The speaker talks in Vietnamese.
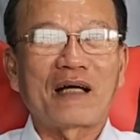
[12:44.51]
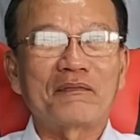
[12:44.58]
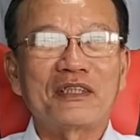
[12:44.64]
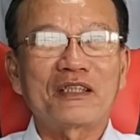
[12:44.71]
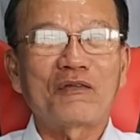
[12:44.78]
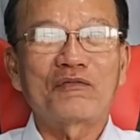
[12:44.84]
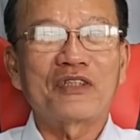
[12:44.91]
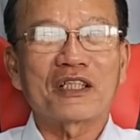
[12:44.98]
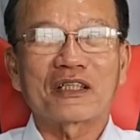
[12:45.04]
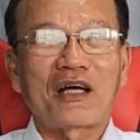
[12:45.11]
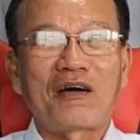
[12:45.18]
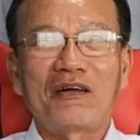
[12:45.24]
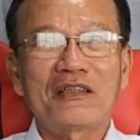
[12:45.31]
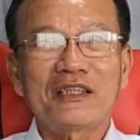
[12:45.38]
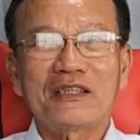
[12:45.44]
làm cái công việc
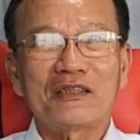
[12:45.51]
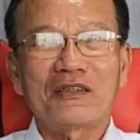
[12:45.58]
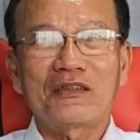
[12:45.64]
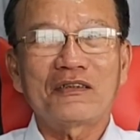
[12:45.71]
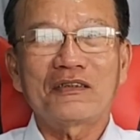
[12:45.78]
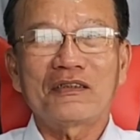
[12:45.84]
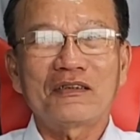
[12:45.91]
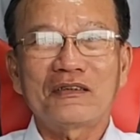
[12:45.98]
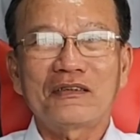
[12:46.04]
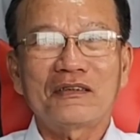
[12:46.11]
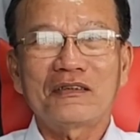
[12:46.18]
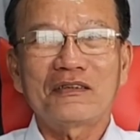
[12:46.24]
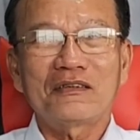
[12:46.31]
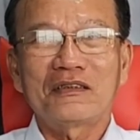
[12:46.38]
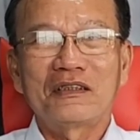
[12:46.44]
đó thì yeah. nó, dạ. nó
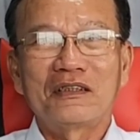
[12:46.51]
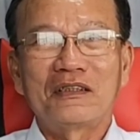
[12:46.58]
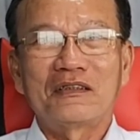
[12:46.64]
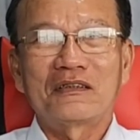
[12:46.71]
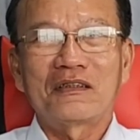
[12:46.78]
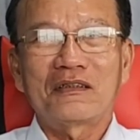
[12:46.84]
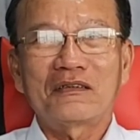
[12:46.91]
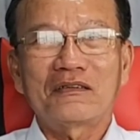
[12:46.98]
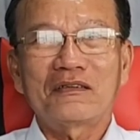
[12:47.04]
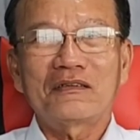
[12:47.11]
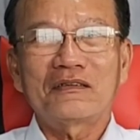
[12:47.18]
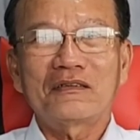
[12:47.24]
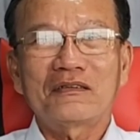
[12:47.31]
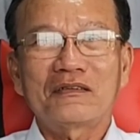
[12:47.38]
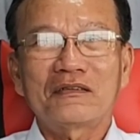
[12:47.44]
nó nó nó
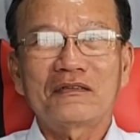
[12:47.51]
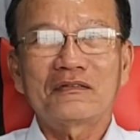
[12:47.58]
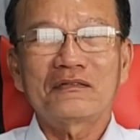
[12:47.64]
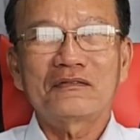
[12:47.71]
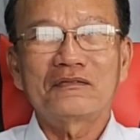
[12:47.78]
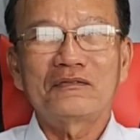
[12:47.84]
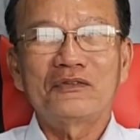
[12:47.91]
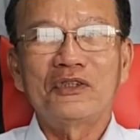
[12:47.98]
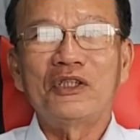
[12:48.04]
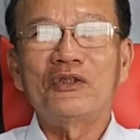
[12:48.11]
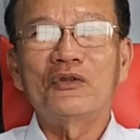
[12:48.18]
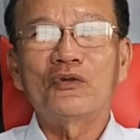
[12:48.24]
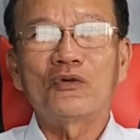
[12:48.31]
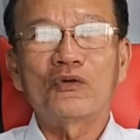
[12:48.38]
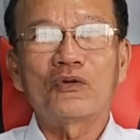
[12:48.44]
nó
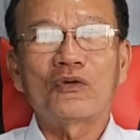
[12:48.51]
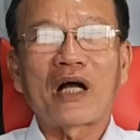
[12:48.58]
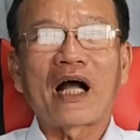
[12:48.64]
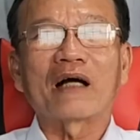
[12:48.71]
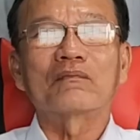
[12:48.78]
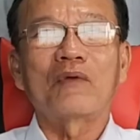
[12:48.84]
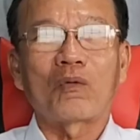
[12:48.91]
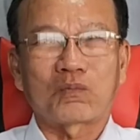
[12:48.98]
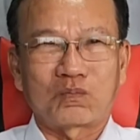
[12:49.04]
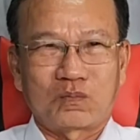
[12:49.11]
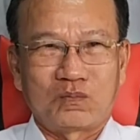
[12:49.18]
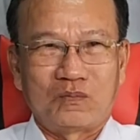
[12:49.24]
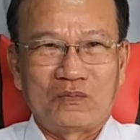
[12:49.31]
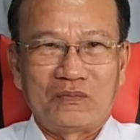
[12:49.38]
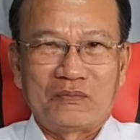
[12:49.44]
nhiều hạng mục
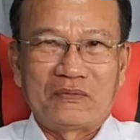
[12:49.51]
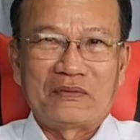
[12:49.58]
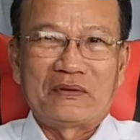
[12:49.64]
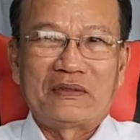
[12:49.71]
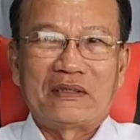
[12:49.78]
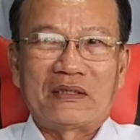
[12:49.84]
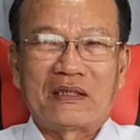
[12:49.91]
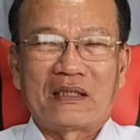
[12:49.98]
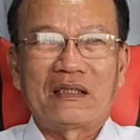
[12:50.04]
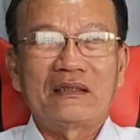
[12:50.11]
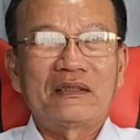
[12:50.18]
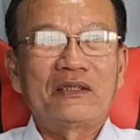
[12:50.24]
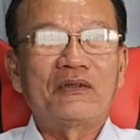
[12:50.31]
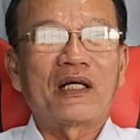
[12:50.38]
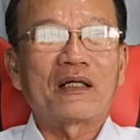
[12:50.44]
yeah. đó,
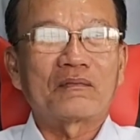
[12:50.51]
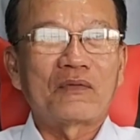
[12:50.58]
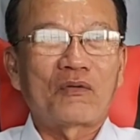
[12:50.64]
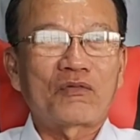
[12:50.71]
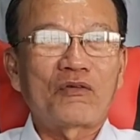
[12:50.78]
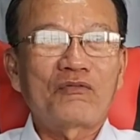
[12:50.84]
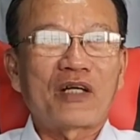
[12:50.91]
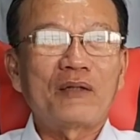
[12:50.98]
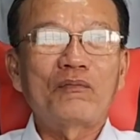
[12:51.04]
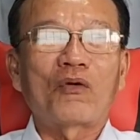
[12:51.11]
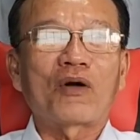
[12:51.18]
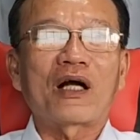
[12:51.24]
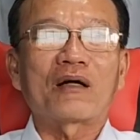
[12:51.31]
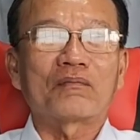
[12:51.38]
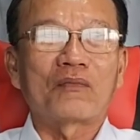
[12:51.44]
nhiều hạng mục không phải
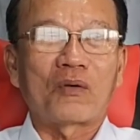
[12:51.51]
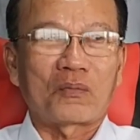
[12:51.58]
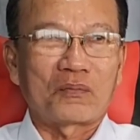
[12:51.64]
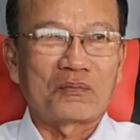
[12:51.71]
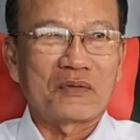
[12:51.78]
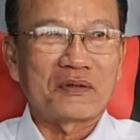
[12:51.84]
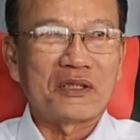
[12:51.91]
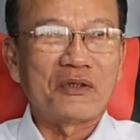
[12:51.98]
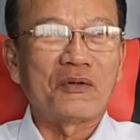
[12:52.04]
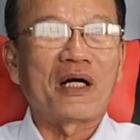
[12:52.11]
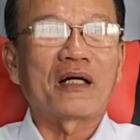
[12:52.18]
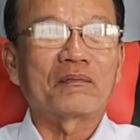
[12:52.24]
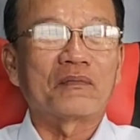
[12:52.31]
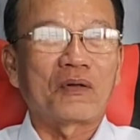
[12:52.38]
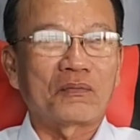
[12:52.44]
một hạng mục mà yeah. nhiều
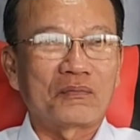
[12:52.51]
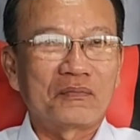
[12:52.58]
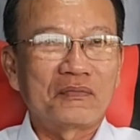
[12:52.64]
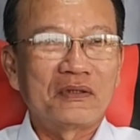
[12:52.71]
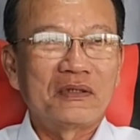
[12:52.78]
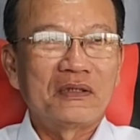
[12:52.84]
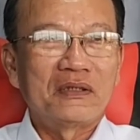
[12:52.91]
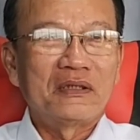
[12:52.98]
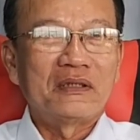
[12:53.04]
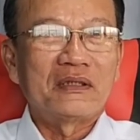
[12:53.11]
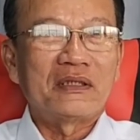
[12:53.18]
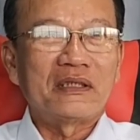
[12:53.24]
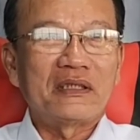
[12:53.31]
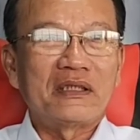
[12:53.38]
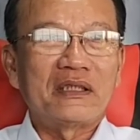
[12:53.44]
hạng mục
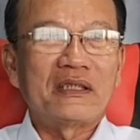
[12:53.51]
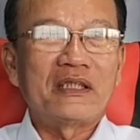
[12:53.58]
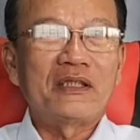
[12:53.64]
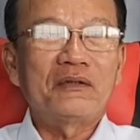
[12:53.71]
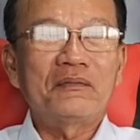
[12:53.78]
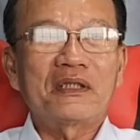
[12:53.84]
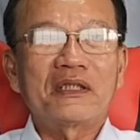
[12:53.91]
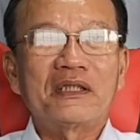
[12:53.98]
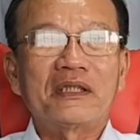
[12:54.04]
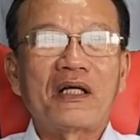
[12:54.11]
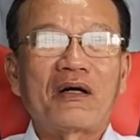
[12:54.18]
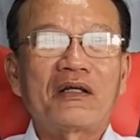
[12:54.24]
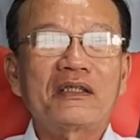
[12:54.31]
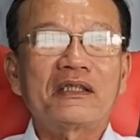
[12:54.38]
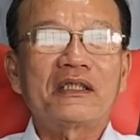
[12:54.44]
thì nếu mà người
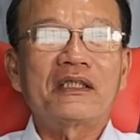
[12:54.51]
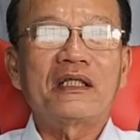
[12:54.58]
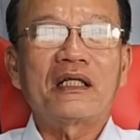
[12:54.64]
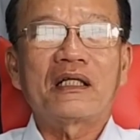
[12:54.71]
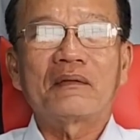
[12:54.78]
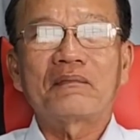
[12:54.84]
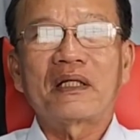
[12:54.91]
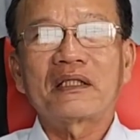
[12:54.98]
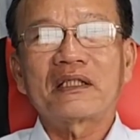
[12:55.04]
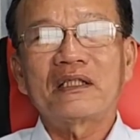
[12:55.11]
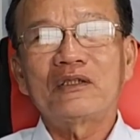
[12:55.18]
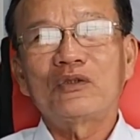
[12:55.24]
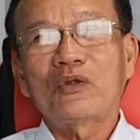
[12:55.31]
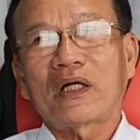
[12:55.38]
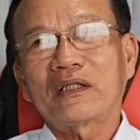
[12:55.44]
đó thì à, bên
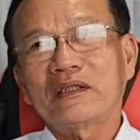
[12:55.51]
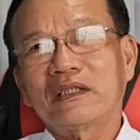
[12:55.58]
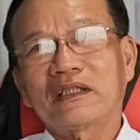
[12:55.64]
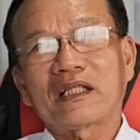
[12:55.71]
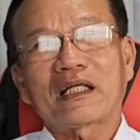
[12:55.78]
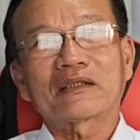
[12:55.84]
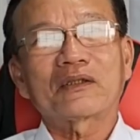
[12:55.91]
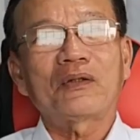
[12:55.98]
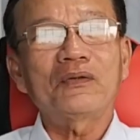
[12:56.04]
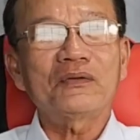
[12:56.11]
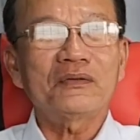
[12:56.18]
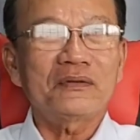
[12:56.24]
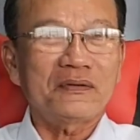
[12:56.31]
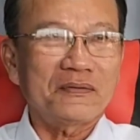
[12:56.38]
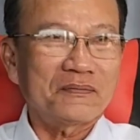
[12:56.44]
kinh doanh thì càng
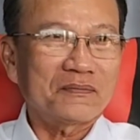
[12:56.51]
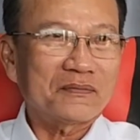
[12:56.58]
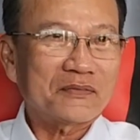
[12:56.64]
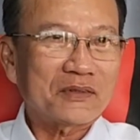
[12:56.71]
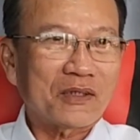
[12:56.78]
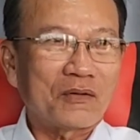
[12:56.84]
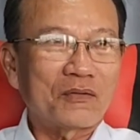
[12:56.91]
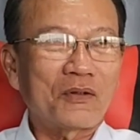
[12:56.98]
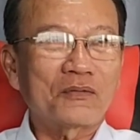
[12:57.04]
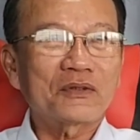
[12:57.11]
tốt cũng yeah.